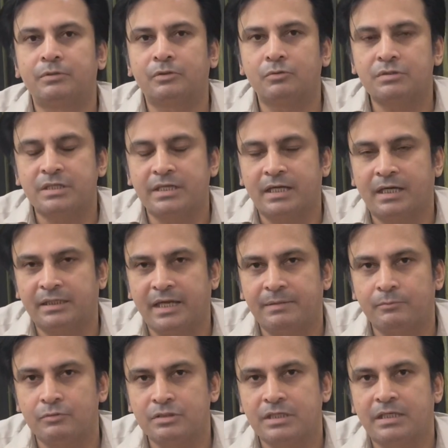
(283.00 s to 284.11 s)
गुजरेगा
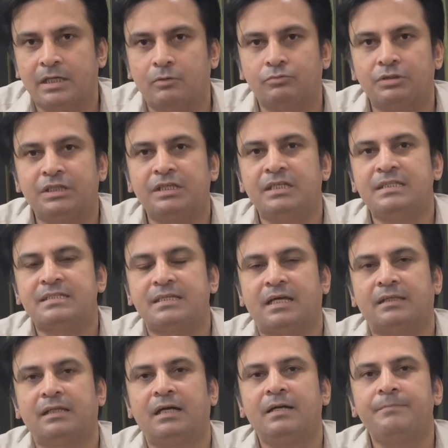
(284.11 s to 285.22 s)
टाइम गुजरेगा उतनी ही
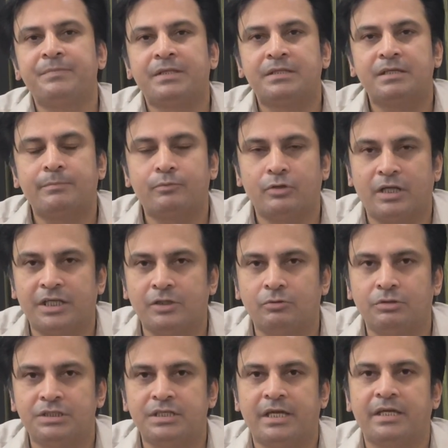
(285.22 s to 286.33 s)
ज़्यादा ये पुरानी
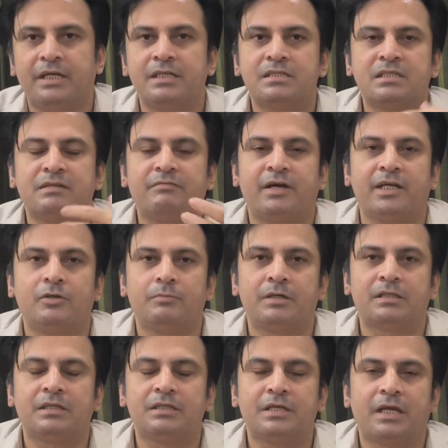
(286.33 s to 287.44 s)
होती जाएगी इसकी वैल्यू
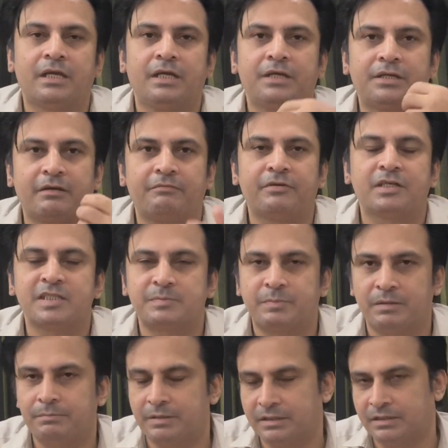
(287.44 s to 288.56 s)
बढ़ती जाएगी ट्रैफिक इस
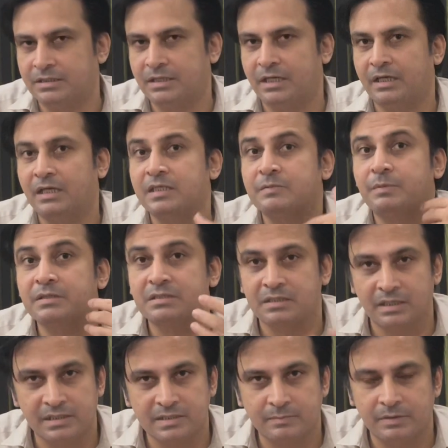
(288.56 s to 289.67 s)
पर बढ़ती जाएगी इस पर
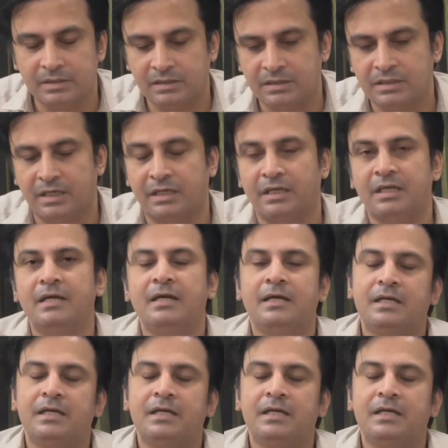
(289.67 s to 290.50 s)
सेल्स बढ़ती जाएगी